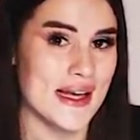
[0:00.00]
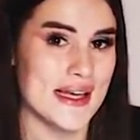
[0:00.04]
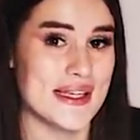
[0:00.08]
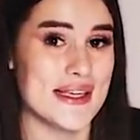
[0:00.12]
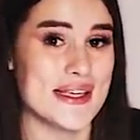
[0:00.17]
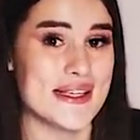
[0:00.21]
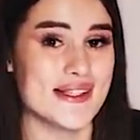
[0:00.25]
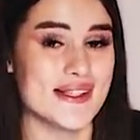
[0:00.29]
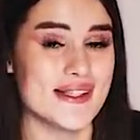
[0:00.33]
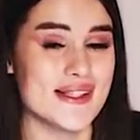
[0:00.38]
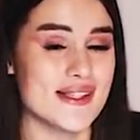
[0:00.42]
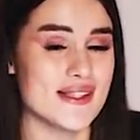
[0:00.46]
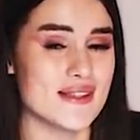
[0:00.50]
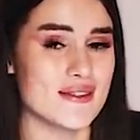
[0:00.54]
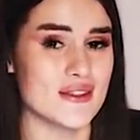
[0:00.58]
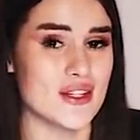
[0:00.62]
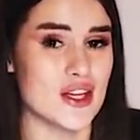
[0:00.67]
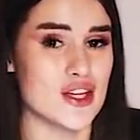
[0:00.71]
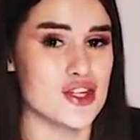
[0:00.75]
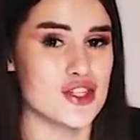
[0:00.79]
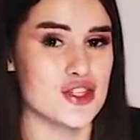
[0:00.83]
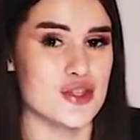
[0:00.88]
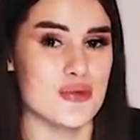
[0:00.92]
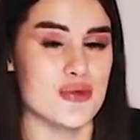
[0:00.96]

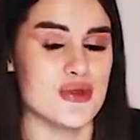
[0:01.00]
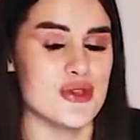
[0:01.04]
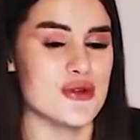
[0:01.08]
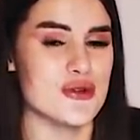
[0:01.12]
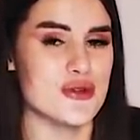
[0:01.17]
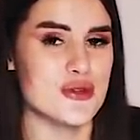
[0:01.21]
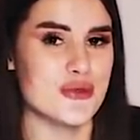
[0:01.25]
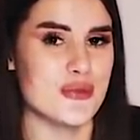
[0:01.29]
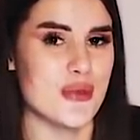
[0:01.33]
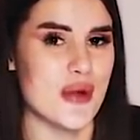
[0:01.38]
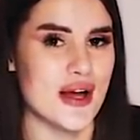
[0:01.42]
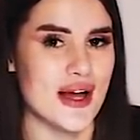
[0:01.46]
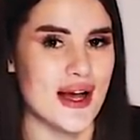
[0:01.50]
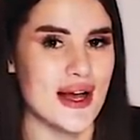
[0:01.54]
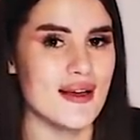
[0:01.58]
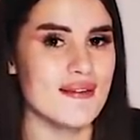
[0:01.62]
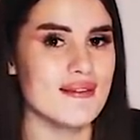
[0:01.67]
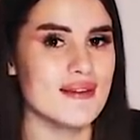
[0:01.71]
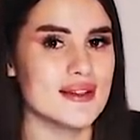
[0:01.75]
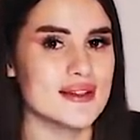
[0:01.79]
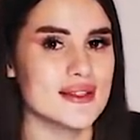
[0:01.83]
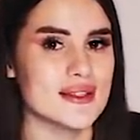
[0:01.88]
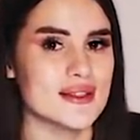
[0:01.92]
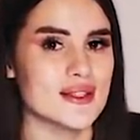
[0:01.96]
Единственное, что меня
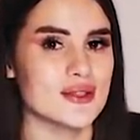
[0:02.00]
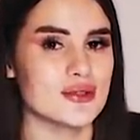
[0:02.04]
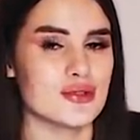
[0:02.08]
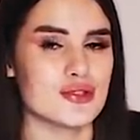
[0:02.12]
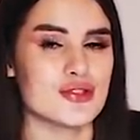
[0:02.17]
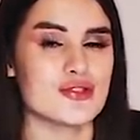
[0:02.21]
успокаивает, это то,